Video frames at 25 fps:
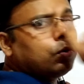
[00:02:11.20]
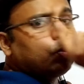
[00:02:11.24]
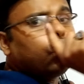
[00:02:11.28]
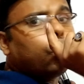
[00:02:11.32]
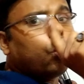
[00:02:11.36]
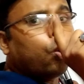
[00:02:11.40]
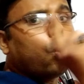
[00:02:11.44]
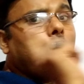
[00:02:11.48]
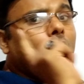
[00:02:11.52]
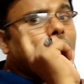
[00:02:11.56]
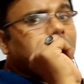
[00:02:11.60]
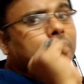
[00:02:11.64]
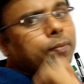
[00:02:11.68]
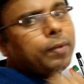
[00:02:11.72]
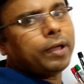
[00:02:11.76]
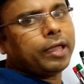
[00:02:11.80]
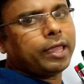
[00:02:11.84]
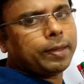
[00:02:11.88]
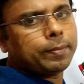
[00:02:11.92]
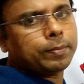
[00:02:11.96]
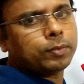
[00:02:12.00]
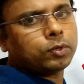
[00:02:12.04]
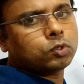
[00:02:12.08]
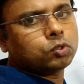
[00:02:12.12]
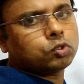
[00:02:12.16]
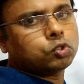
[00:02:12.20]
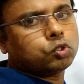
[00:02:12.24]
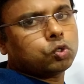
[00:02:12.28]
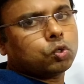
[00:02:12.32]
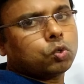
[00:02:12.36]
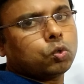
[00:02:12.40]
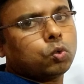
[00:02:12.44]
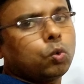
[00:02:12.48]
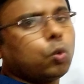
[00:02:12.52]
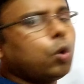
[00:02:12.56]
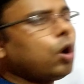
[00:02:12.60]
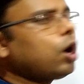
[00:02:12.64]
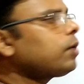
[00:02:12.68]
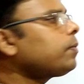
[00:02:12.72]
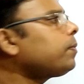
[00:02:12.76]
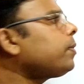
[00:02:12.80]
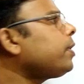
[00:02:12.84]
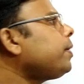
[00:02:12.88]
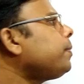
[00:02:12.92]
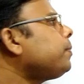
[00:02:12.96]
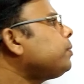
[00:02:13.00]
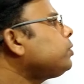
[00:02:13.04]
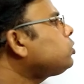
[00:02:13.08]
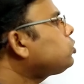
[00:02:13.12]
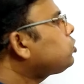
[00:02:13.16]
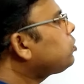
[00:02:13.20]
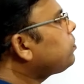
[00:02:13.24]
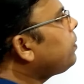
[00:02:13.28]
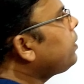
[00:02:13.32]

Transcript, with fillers: তো ওয়ান বাই এম অংশ ওয়ান বাই এম অংশ